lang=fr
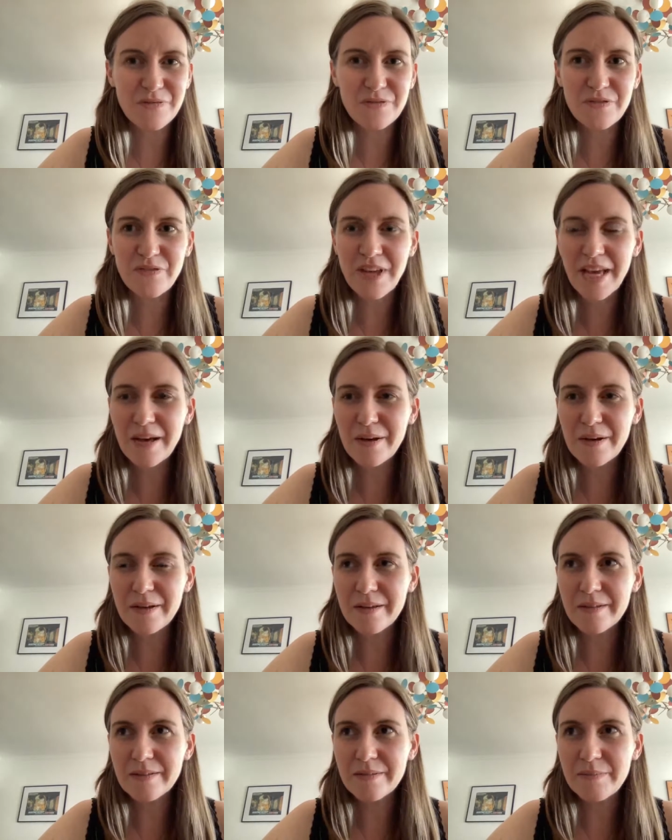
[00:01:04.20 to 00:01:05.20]
vous faire,
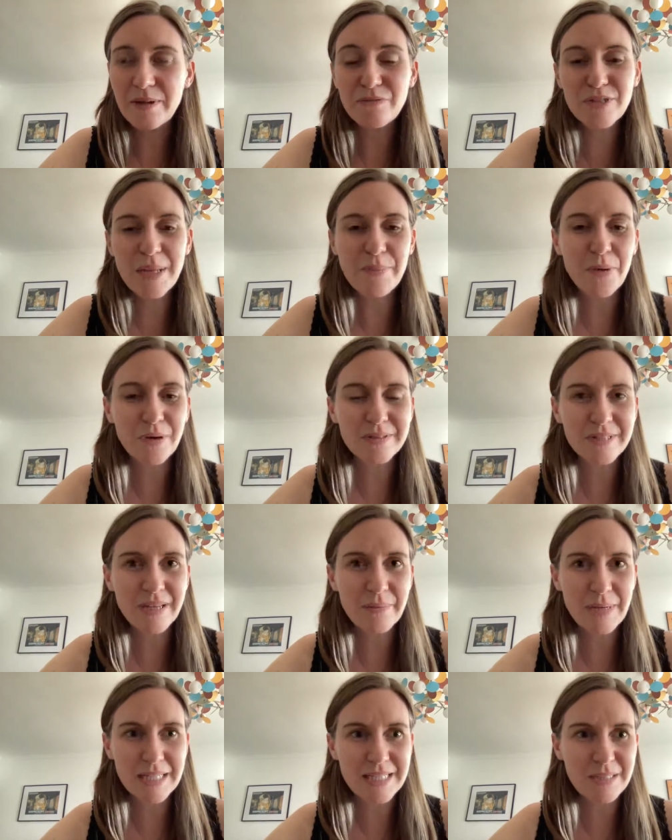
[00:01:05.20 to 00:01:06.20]
euh, bah, vous apporter
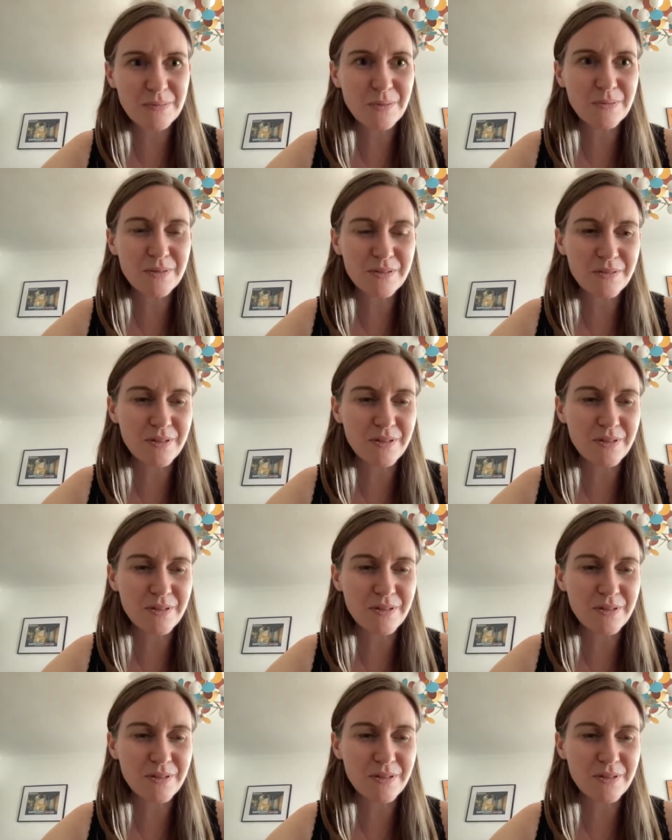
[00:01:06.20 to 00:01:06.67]
un maximum